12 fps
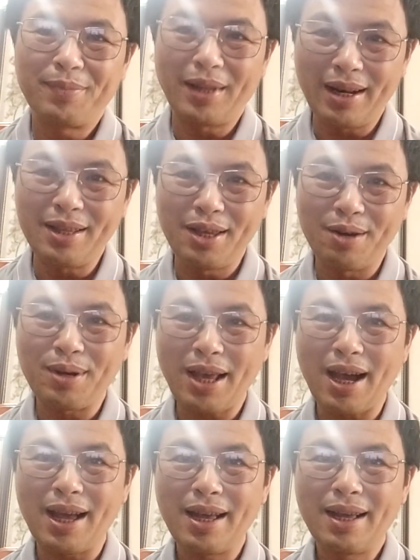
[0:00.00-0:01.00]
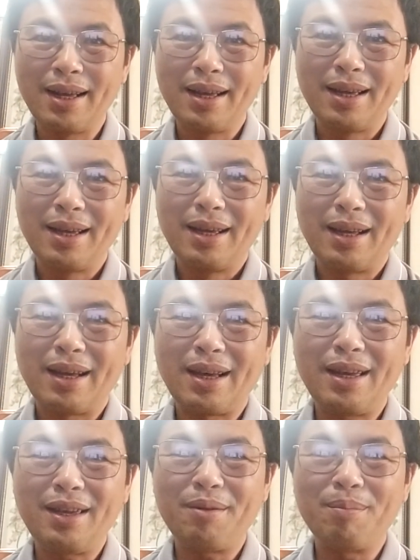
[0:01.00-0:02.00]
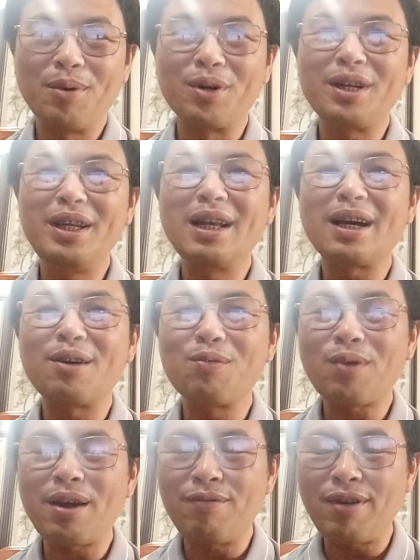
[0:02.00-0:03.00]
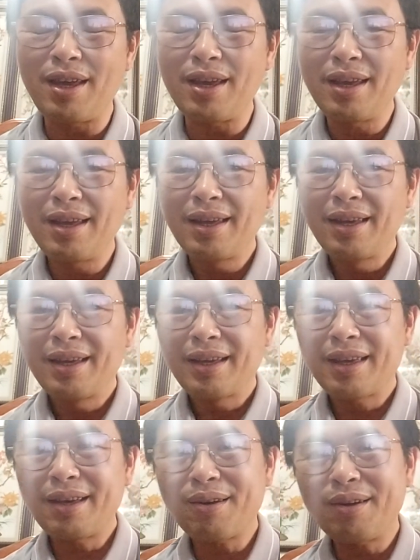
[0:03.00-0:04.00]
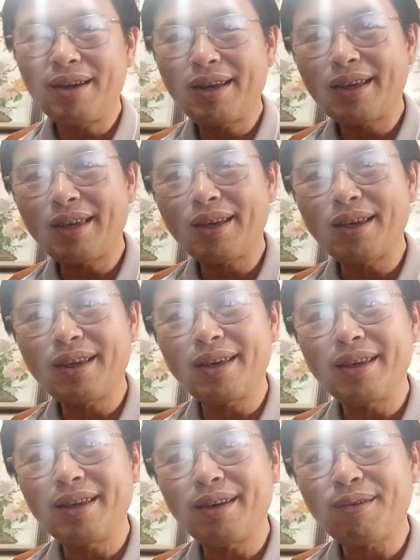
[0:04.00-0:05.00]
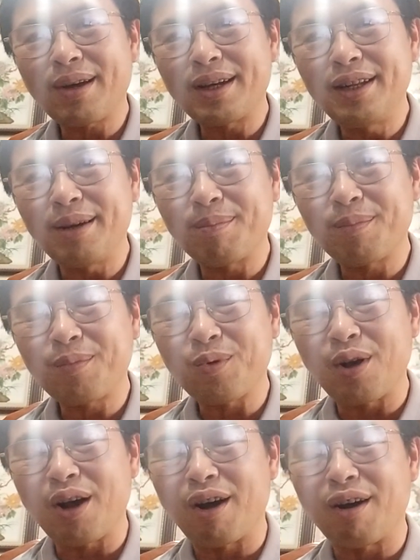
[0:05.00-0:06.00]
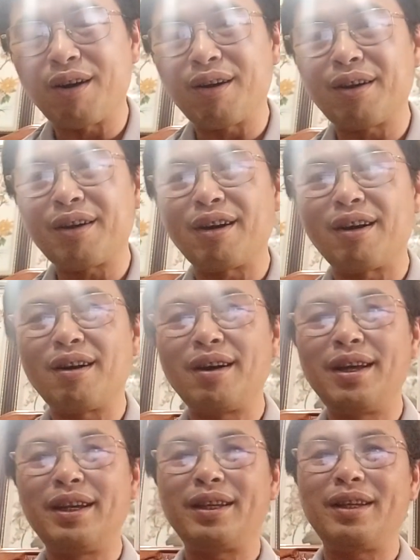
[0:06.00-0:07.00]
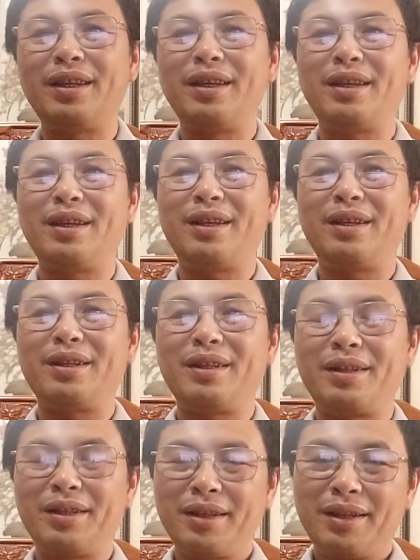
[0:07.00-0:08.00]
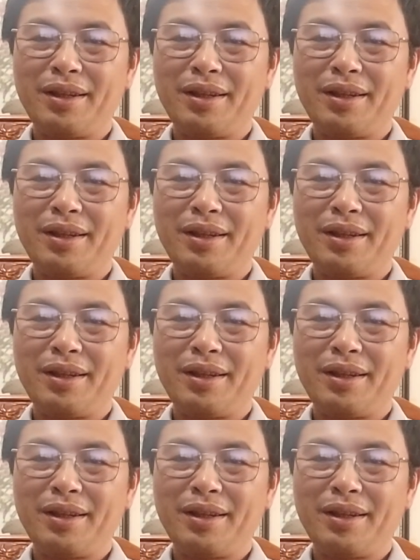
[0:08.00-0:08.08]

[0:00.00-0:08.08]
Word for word: rất là nhiều đấy ạ đấy, một đi là không quay về cái cái cái, cái quan niệm của họ đó ấy, thì